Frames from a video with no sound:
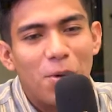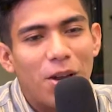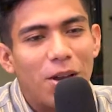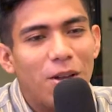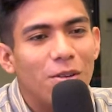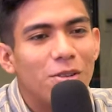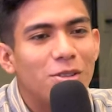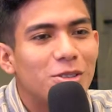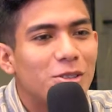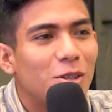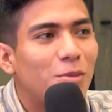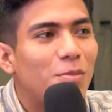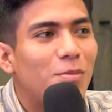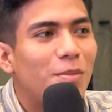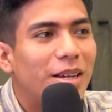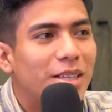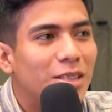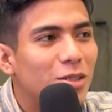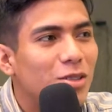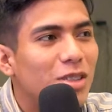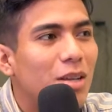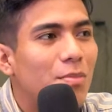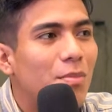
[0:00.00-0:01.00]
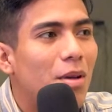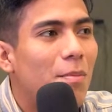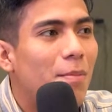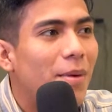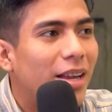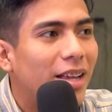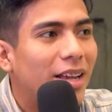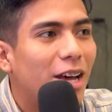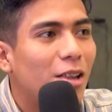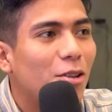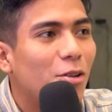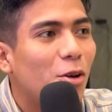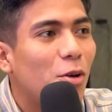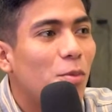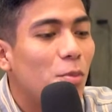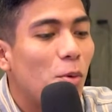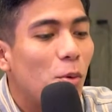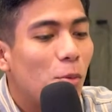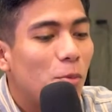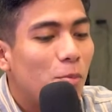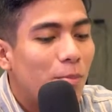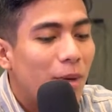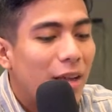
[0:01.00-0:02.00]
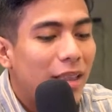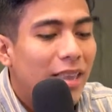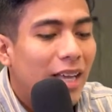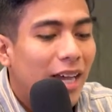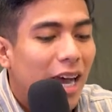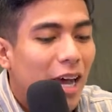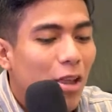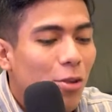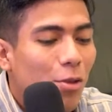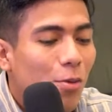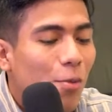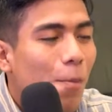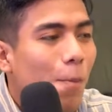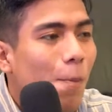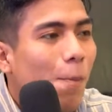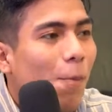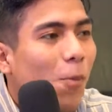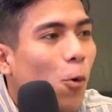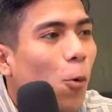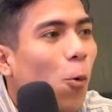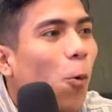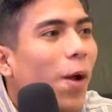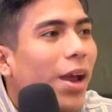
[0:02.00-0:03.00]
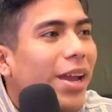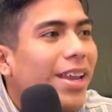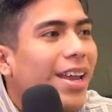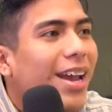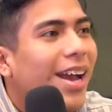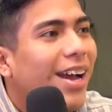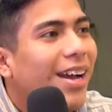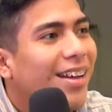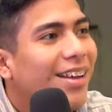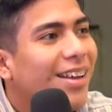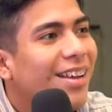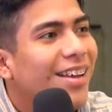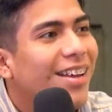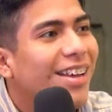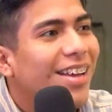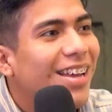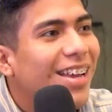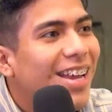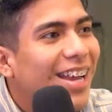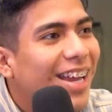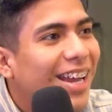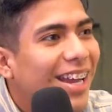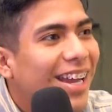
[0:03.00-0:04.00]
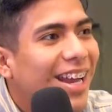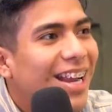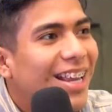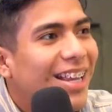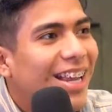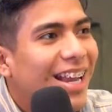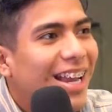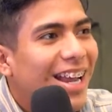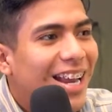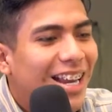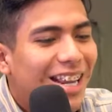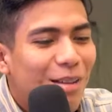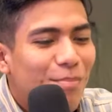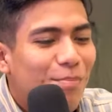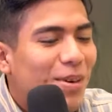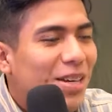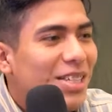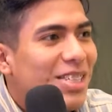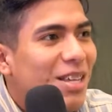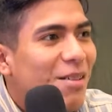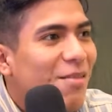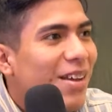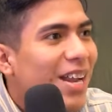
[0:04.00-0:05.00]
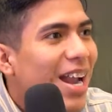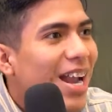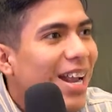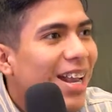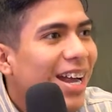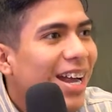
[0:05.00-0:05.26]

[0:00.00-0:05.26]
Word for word: bueno. Son maestros que me han marcado como. Me han dejado huella en el que el que persevera